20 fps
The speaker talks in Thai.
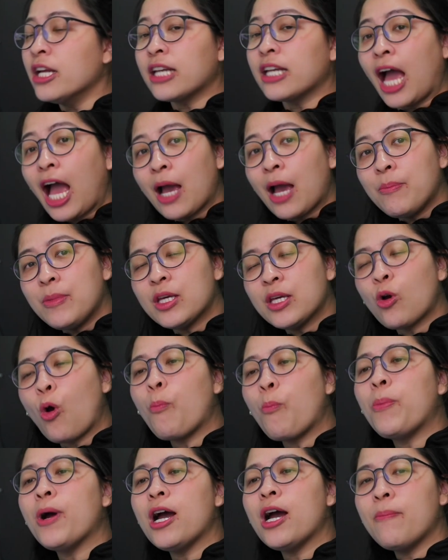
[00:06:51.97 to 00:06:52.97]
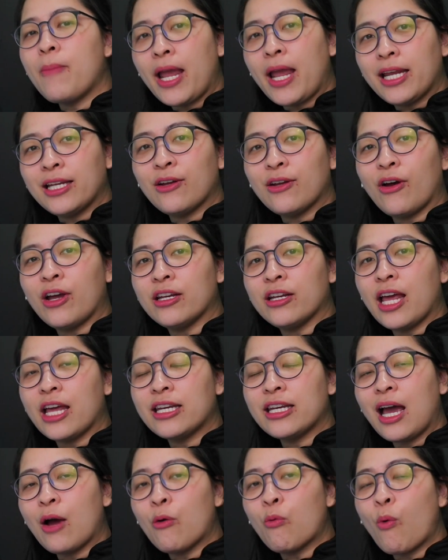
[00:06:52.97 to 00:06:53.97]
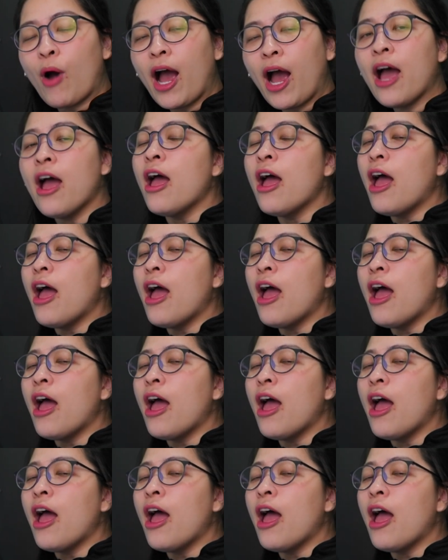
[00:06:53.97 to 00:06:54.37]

ถ้ามีงบเพิ่มมาอีกหน่อย แนะนำว่า